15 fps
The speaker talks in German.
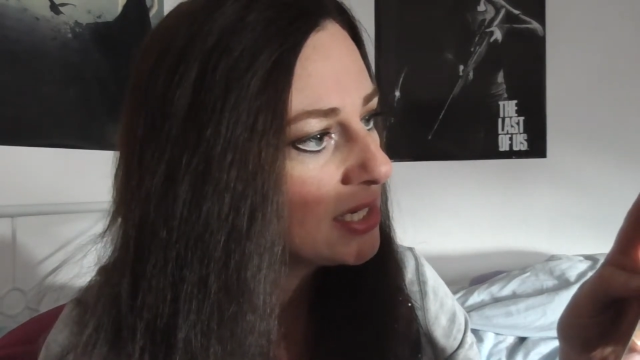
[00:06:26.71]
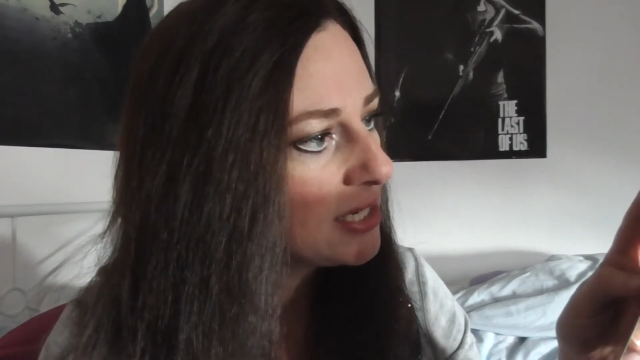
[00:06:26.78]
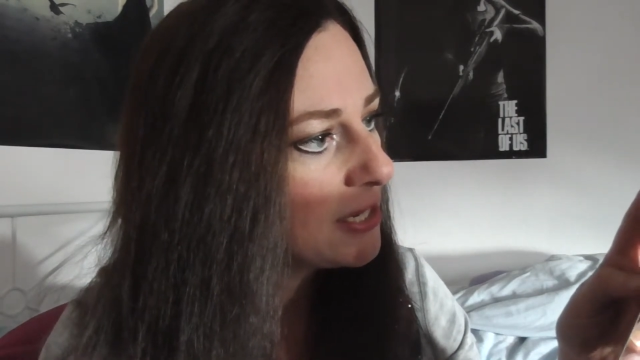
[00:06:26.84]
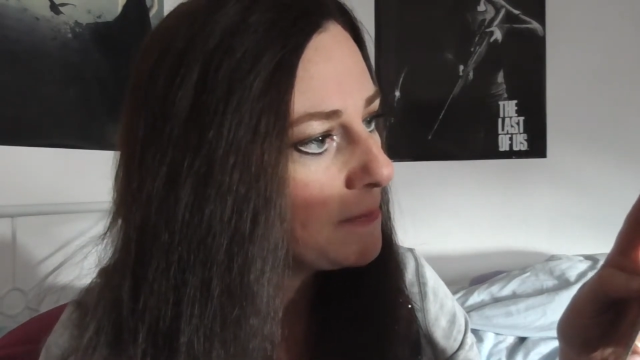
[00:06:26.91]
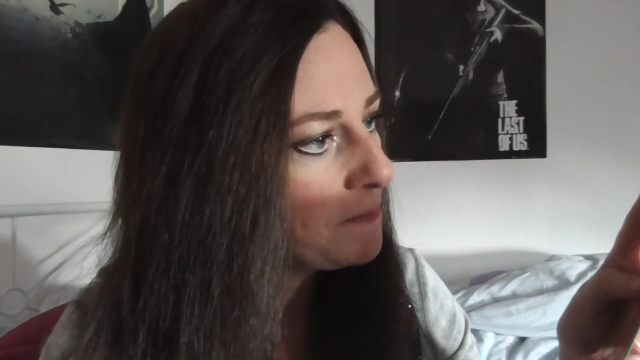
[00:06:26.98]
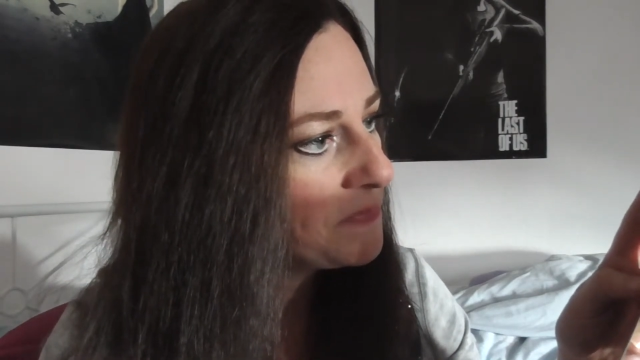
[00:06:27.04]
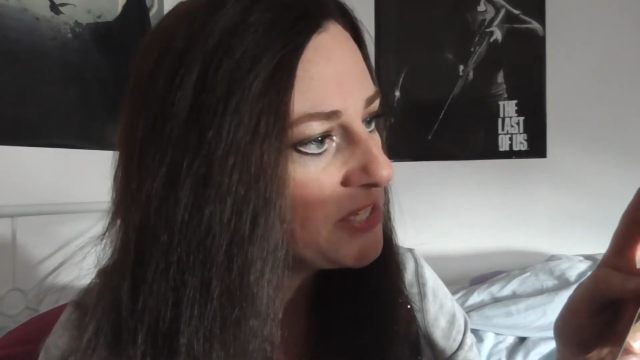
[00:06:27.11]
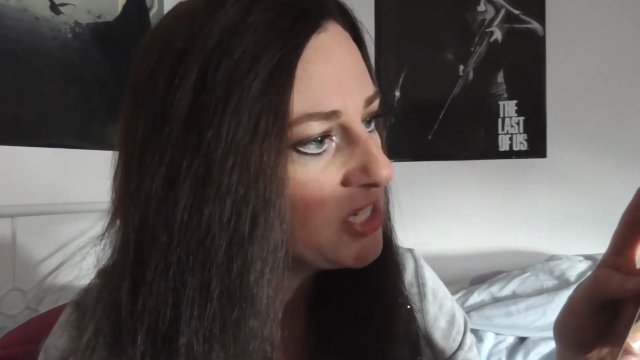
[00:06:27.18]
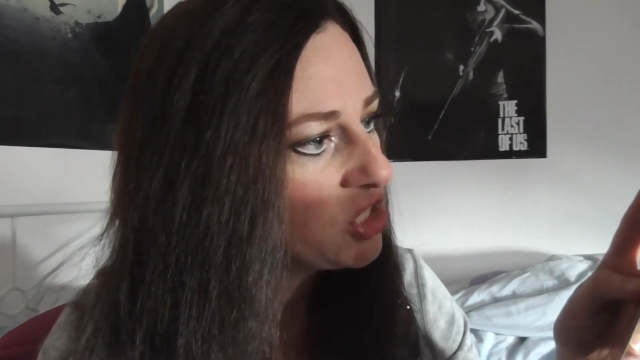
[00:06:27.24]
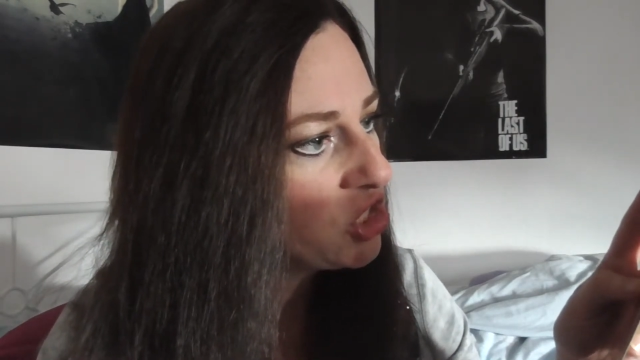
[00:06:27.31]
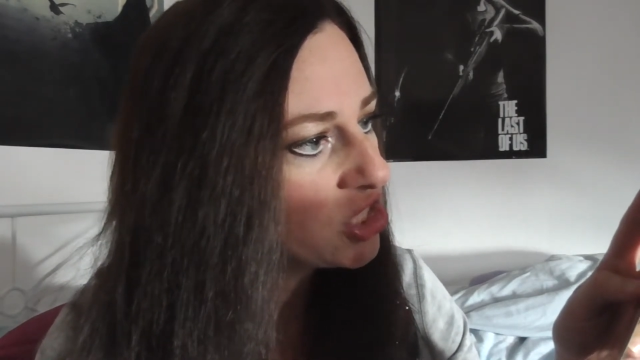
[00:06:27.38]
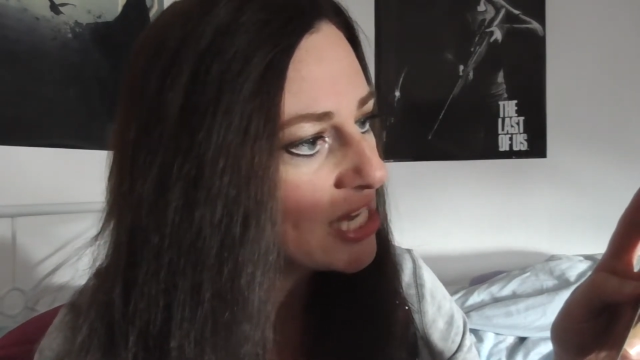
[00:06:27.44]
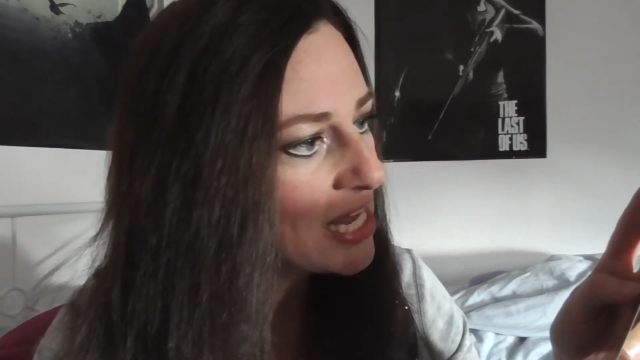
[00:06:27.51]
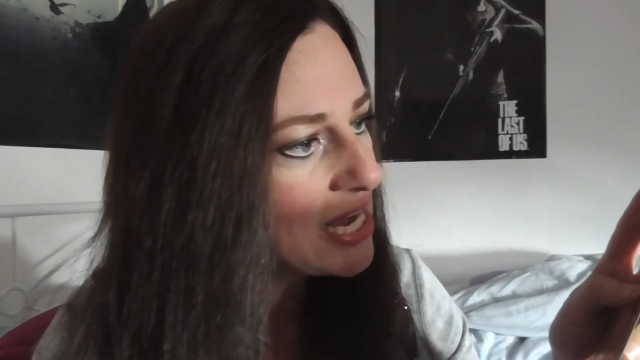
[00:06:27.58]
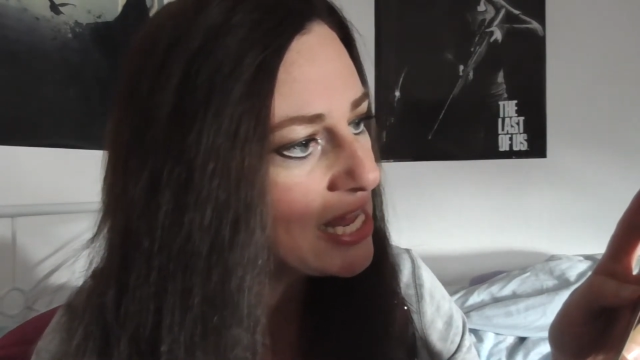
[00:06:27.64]
ähm, die
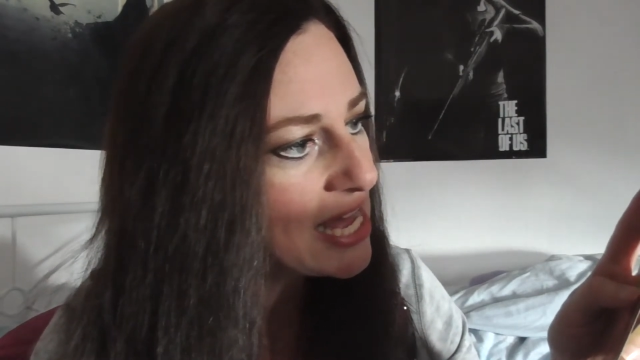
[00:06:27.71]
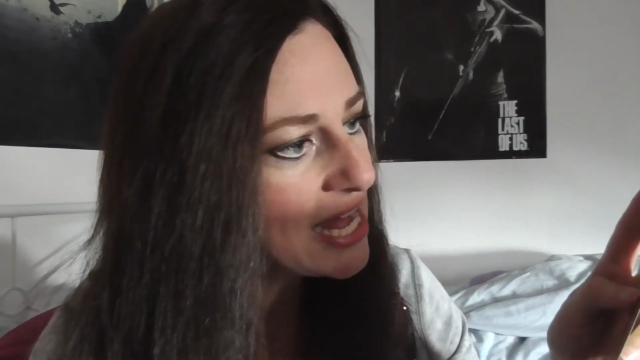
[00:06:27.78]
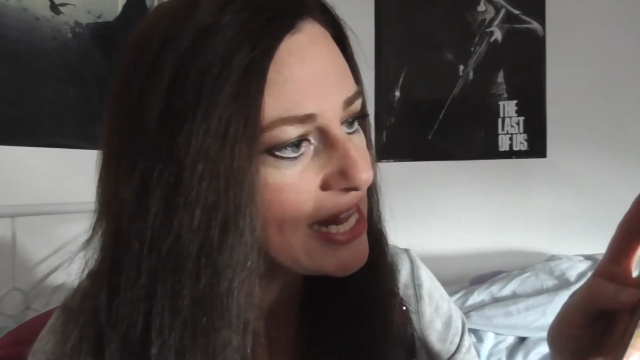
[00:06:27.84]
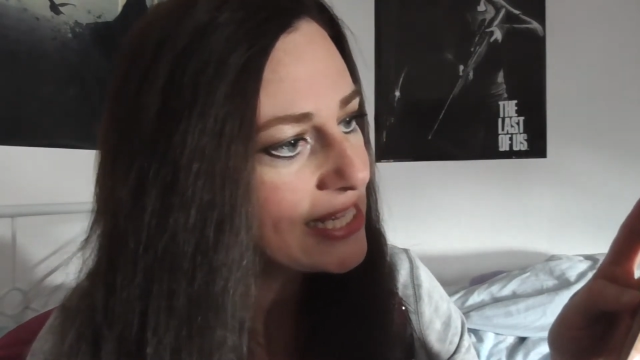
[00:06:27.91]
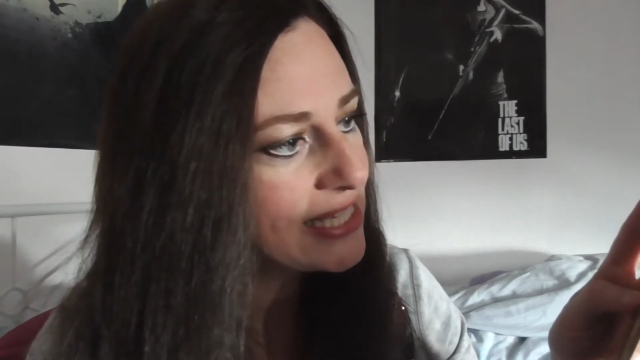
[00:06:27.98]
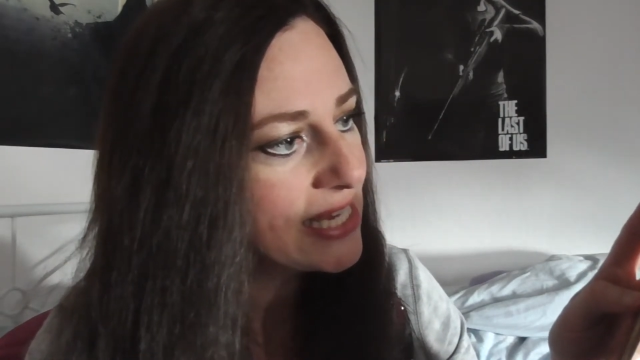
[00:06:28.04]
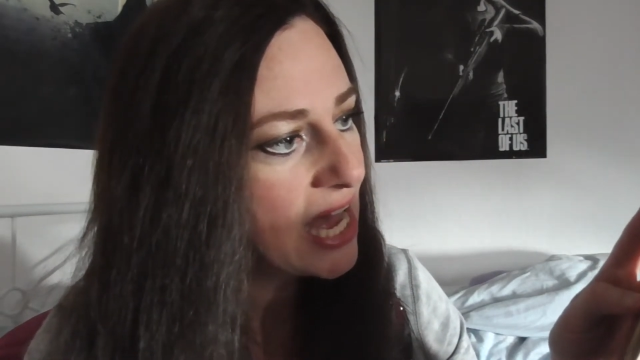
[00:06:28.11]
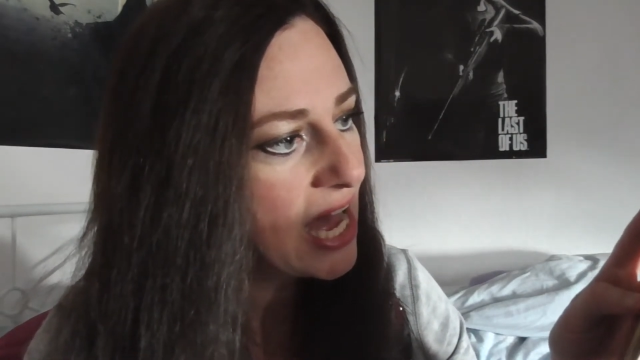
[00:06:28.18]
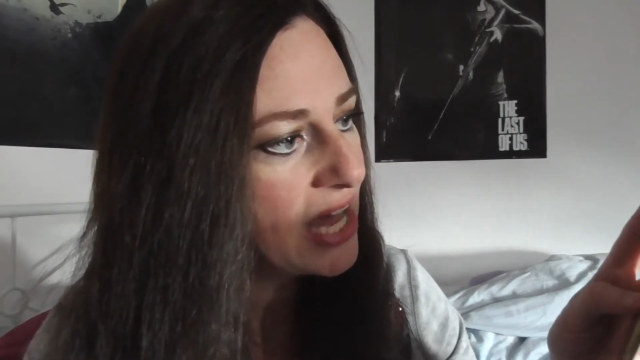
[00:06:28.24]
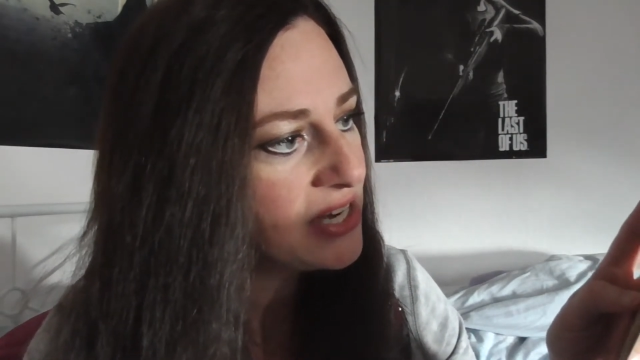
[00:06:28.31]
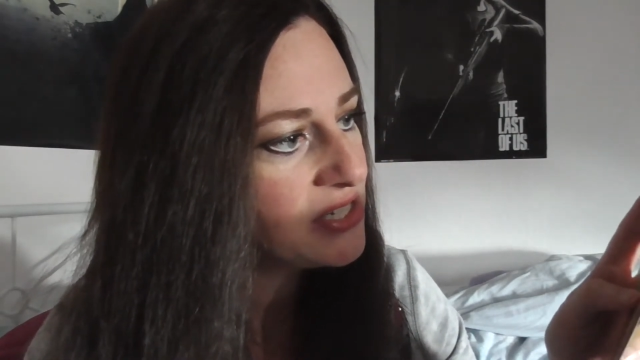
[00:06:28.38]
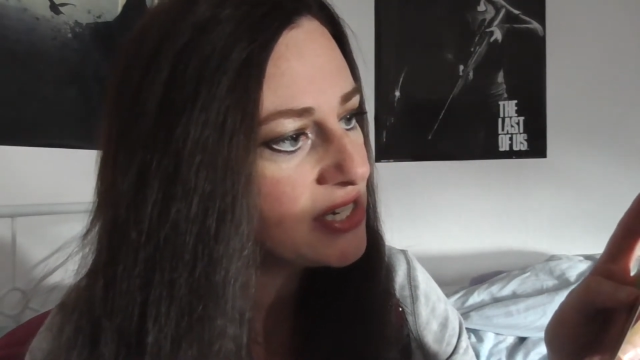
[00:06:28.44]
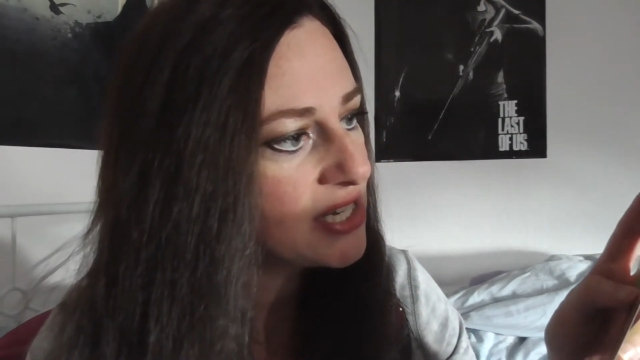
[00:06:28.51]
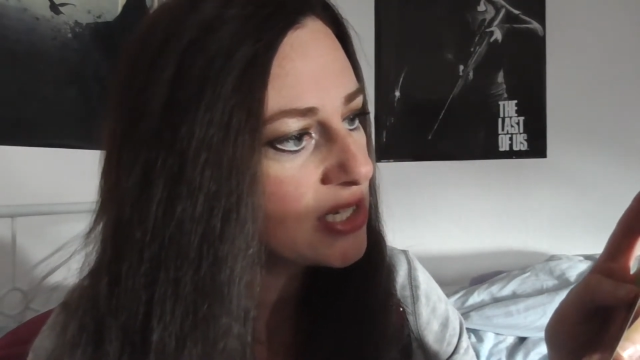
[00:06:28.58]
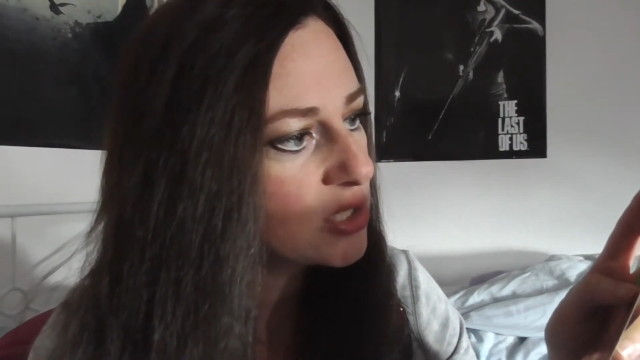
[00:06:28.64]
Stelle als
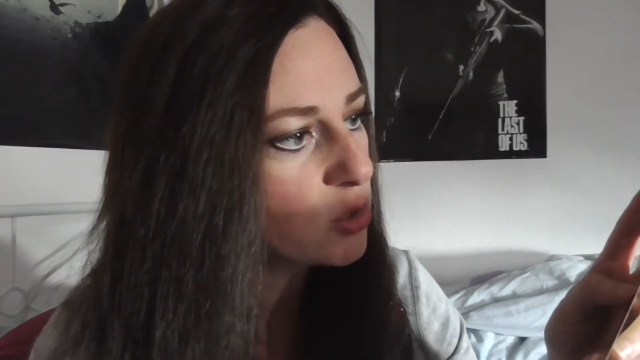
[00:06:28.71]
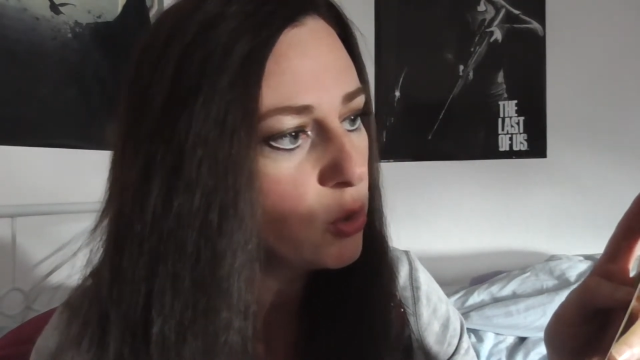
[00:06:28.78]
Hand des